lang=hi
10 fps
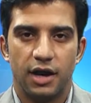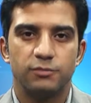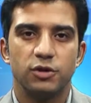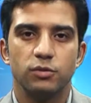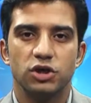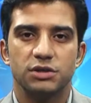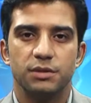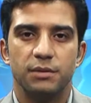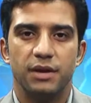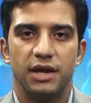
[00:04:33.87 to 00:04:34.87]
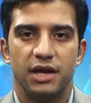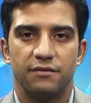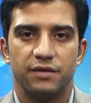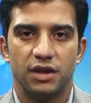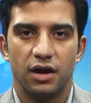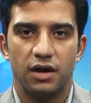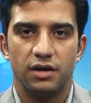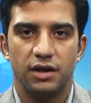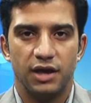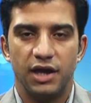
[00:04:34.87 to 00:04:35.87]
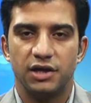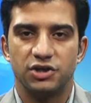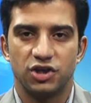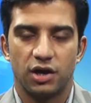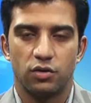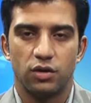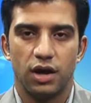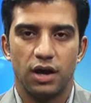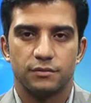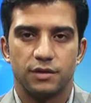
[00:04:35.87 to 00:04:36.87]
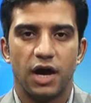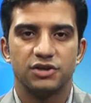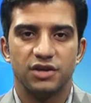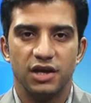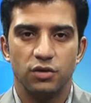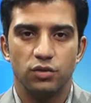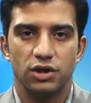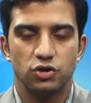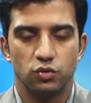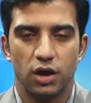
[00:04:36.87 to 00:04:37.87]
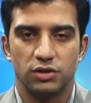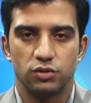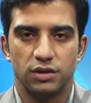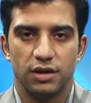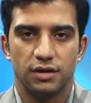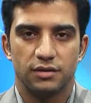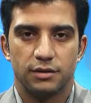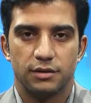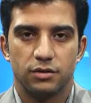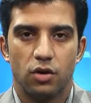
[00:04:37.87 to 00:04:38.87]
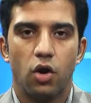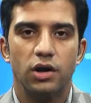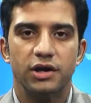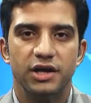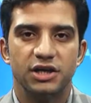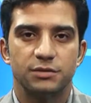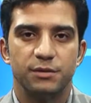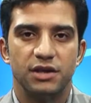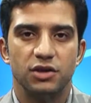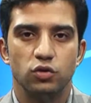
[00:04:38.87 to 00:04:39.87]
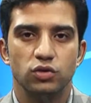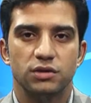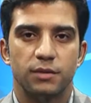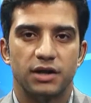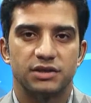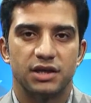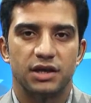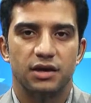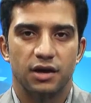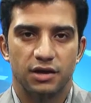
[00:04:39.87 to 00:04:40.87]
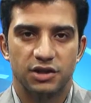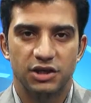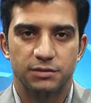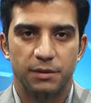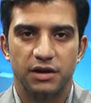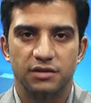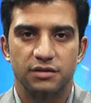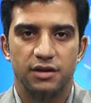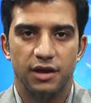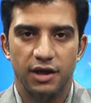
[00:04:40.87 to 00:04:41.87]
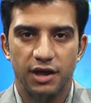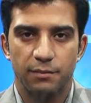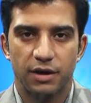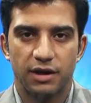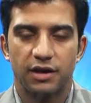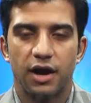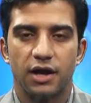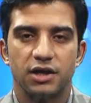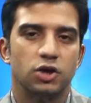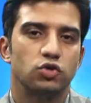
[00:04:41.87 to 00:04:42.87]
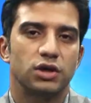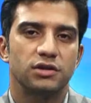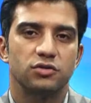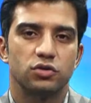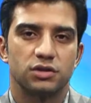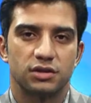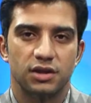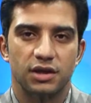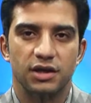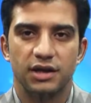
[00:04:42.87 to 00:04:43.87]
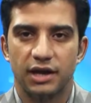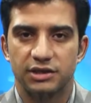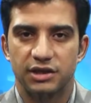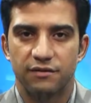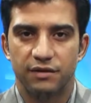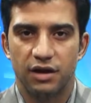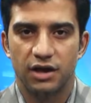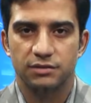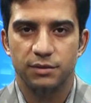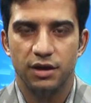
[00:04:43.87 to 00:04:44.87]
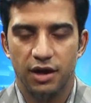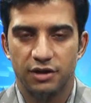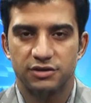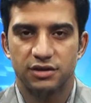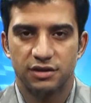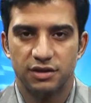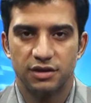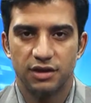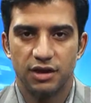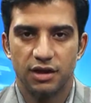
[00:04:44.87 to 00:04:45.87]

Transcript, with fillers: अब जम्मू कश्मीर में एक विधान एक निशान होगा आज नए युग की शुरुआत हुई है ऑल इंडिया कश्मीरी यूथ समाज के अध्यक्ष पंडित ए के भट्ट ने कहा कि अनुच्छेद 370 ही राज्य के विकास में अड़चन थी